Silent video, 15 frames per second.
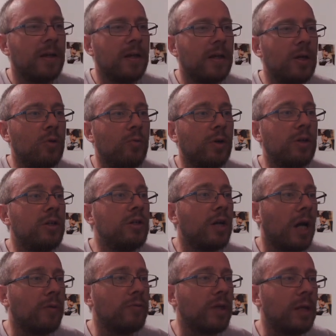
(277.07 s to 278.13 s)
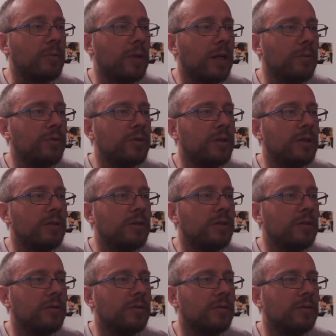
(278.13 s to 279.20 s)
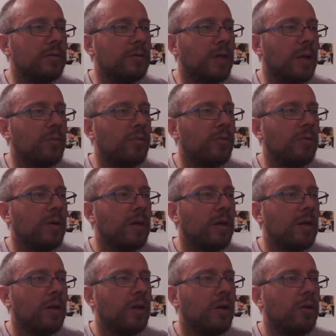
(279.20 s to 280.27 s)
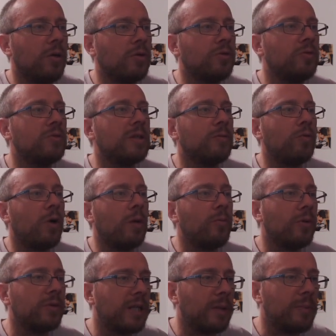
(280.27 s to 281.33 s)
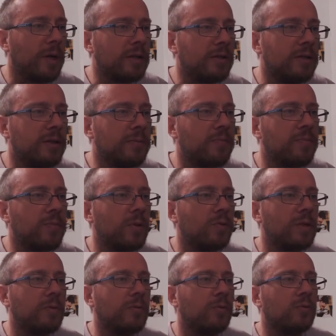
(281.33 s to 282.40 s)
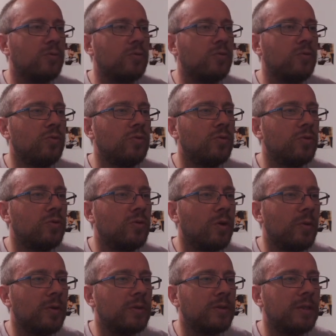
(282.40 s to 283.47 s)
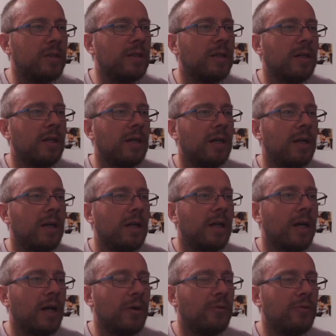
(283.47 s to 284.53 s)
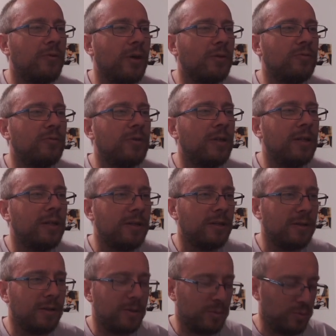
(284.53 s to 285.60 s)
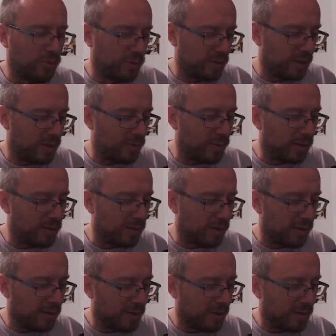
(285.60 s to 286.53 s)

et on voit qu'il y arrive très bien, puisqu'il dit, euh, il répond Lorsque nous avons remporté la partie, nous avons tous commencé à fardoodler pour célébrer ça.